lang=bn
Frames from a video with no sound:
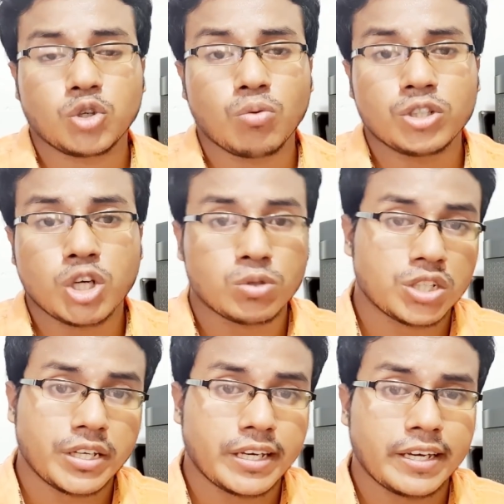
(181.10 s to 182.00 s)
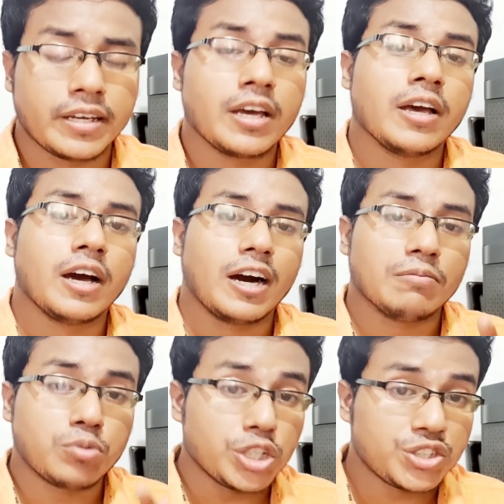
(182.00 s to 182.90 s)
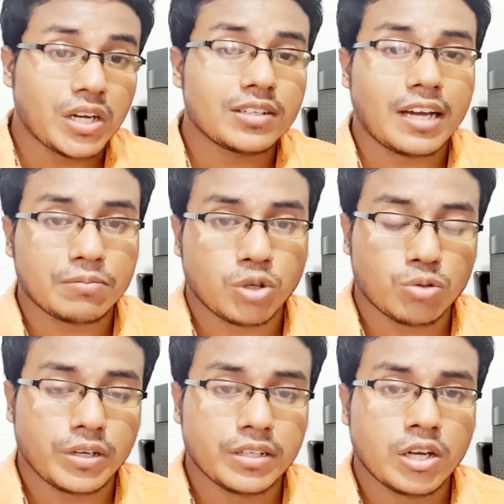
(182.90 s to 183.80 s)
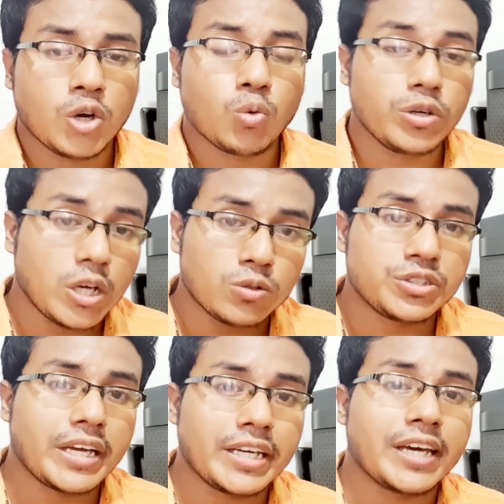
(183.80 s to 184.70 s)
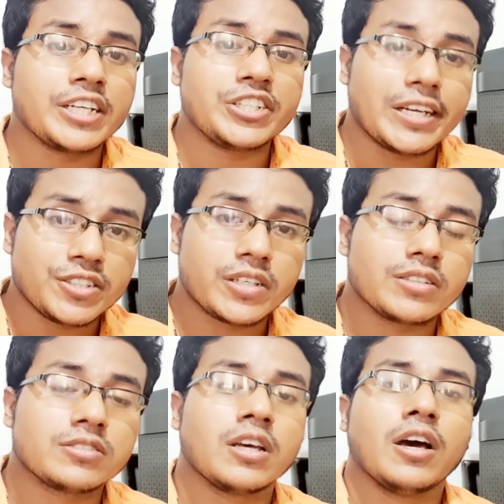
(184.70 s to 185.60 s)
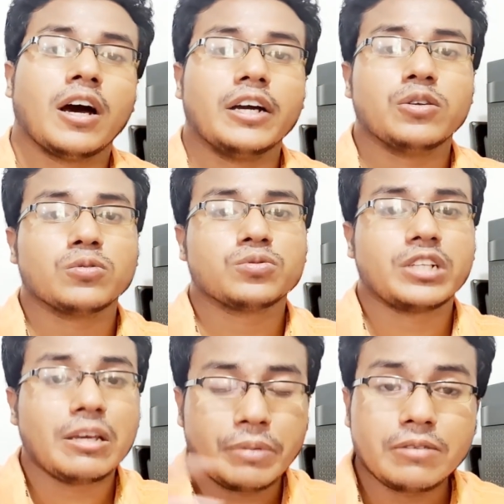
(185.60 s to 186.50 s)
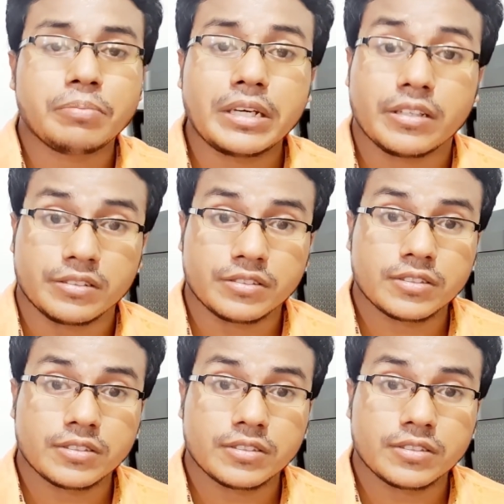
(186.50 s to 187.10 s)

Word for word: ঘুমের সমস্যা থেকে পরিত্রাণ লাভ করবেন উইদাউট টেকিং এনি ডেঞ্জারাস ইউনো স্লিপিং পিলস